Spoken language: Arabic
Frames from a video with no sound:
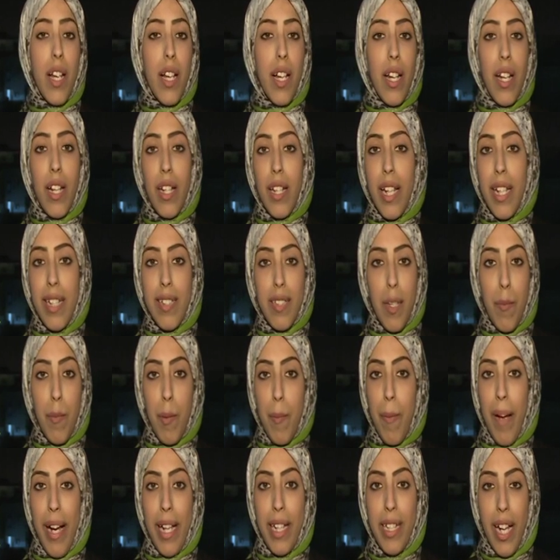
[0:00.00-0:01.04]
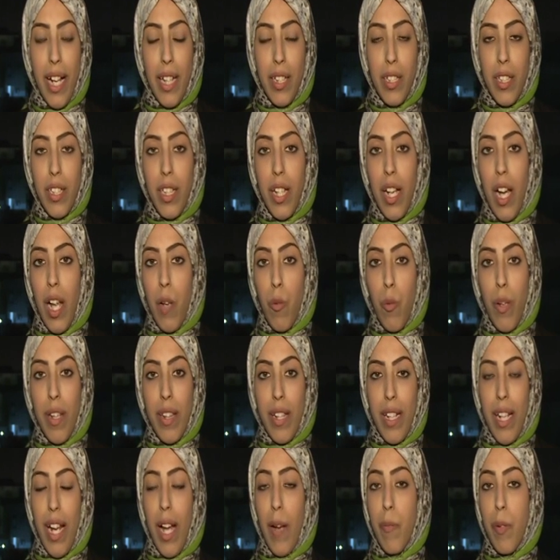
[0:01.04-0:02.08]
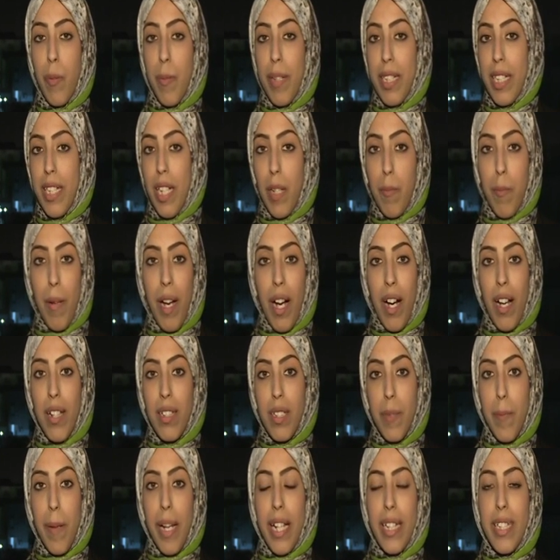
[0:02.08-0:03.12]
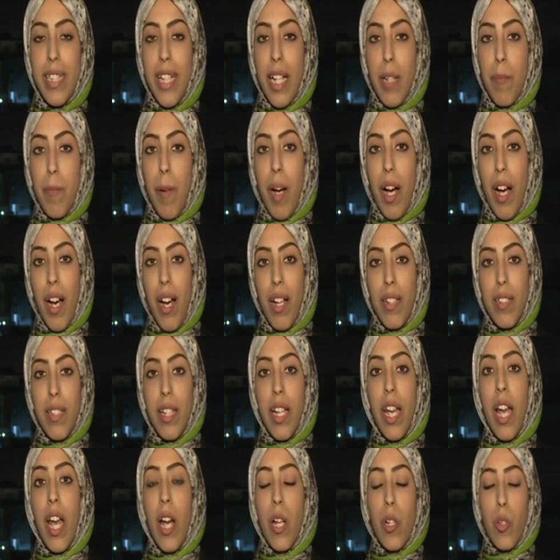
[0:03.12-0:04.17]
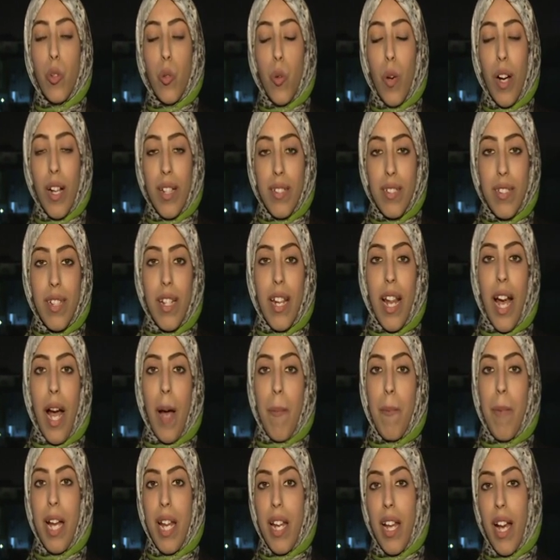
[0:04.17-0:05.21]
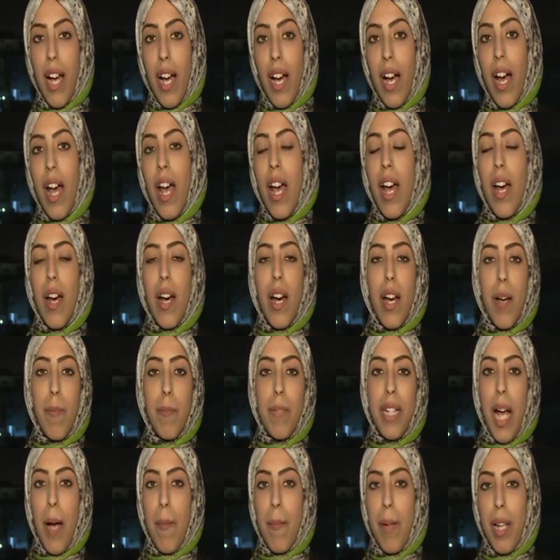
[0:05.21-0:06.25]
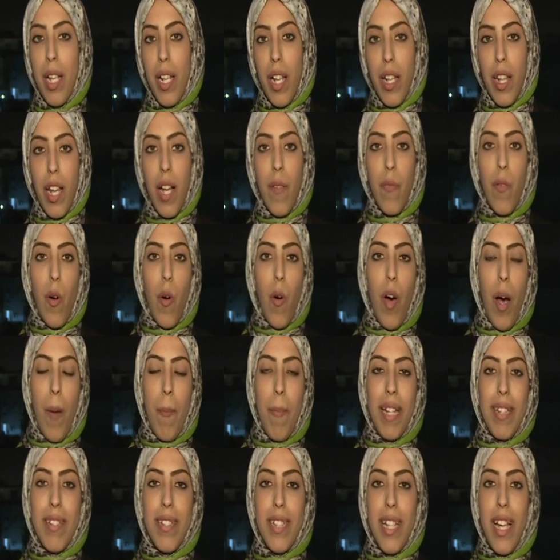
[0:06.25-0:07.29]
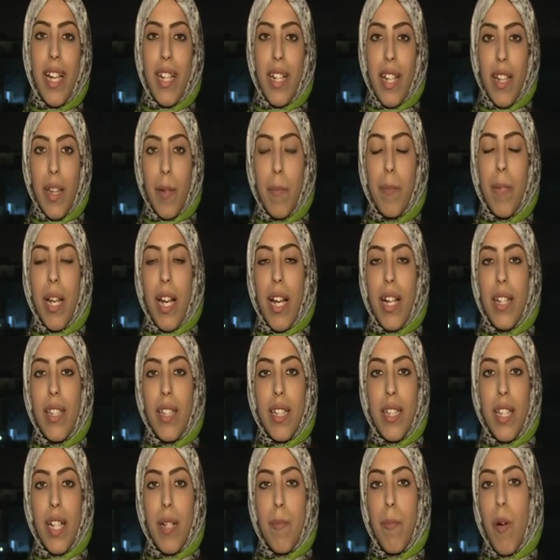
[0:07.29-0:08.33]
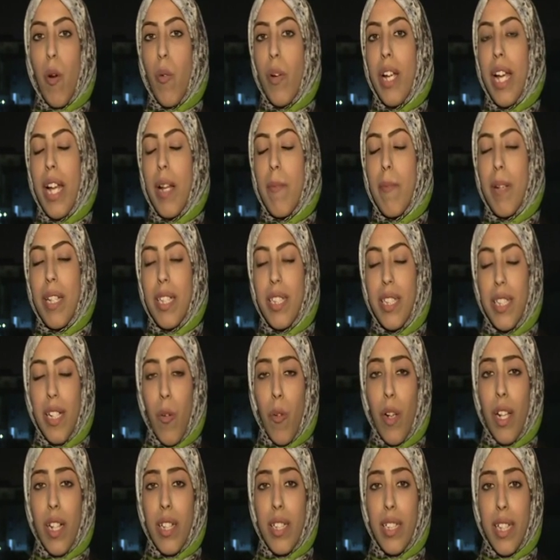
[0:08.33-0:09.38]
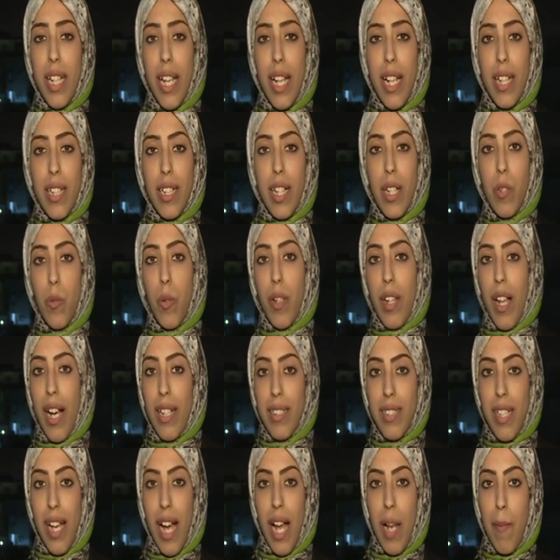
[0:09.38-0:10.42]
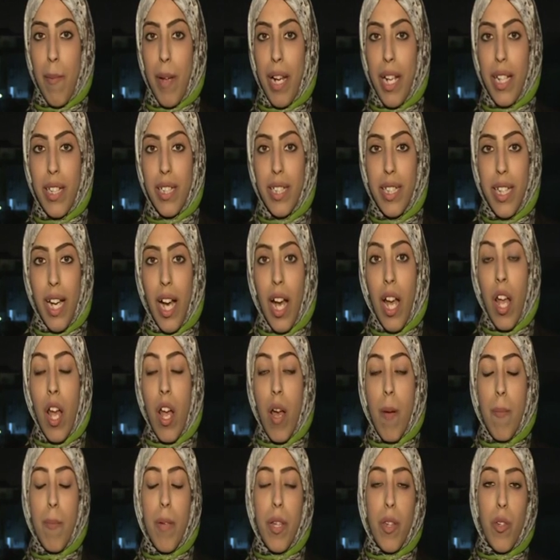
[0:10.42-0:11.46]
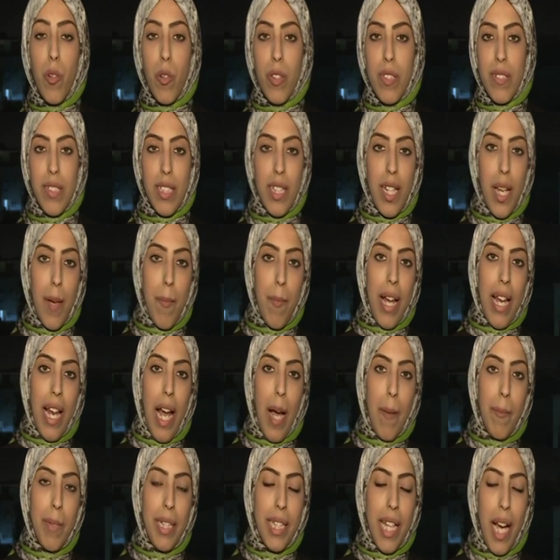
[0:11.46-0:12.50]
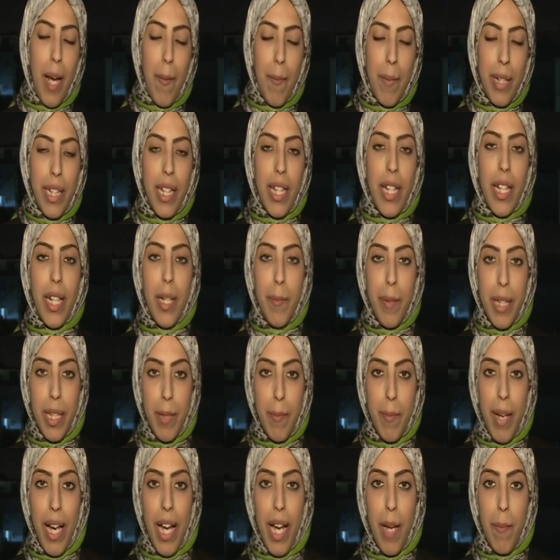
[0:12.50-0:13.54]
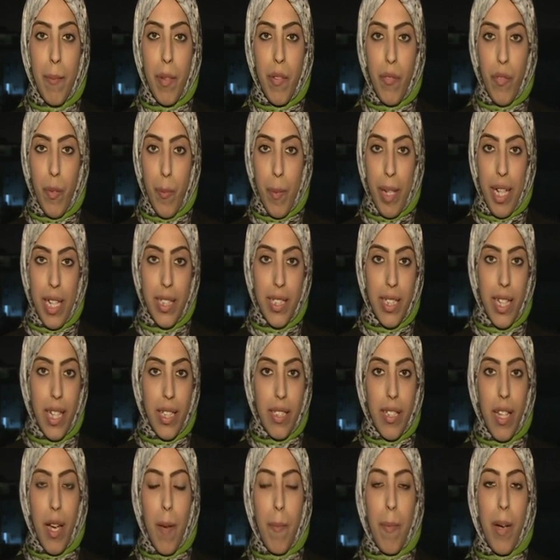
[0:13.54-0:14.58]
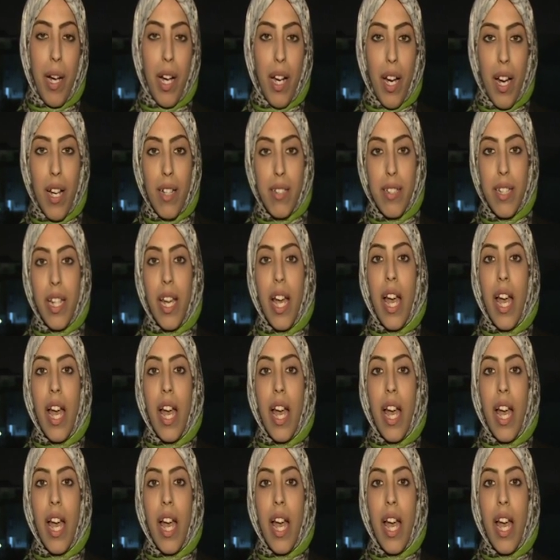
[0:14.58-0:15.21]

آه، ليس ببعيد عن الوضع العام في مدينة بنغازي بلدية بنغازي تواصل أعمالها آه، من أعمال نظافة وأعمال صيانة ضمن الخطة التنموية للمدينة والتي كانت قد وضعتها البلدية منذ استلام العميد أحمد العريبي لمهامه في بلدية بنغازي